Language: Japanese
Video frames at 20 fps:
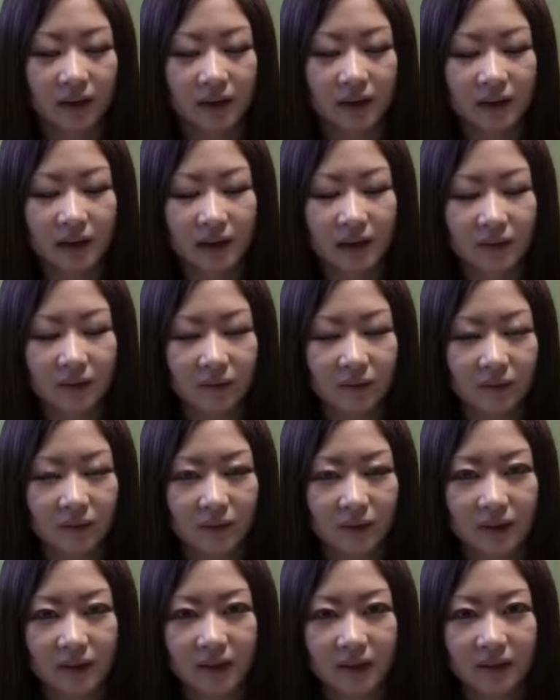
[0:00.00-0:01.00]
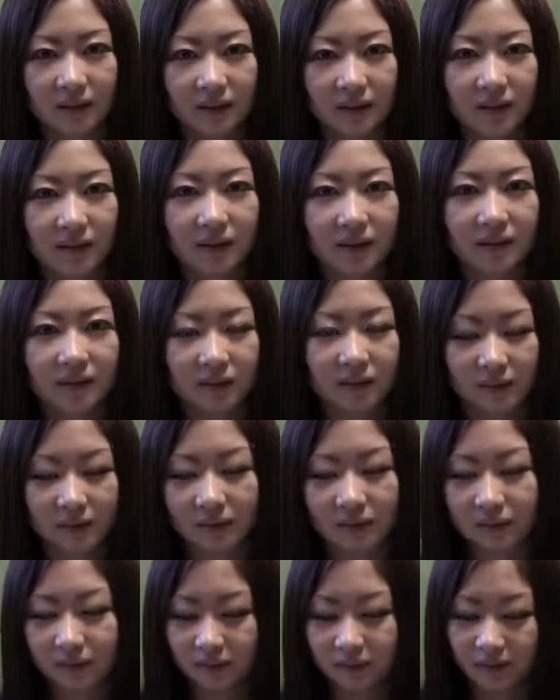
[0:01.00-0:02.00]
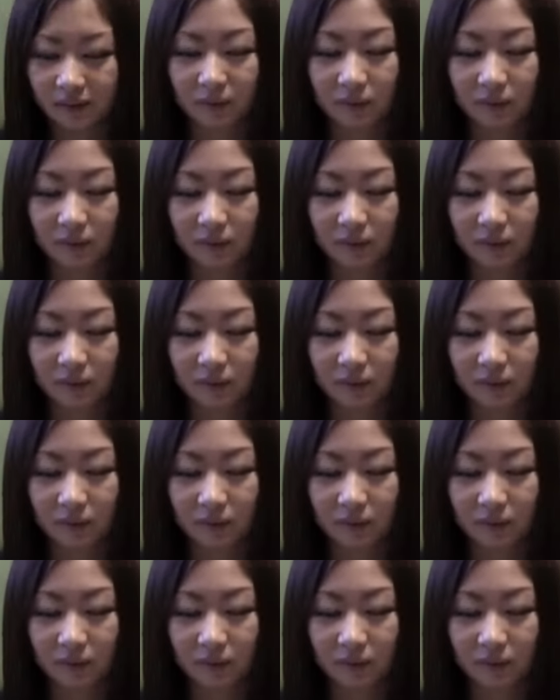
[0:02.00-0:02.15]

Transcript: 結構値段かかるのよその1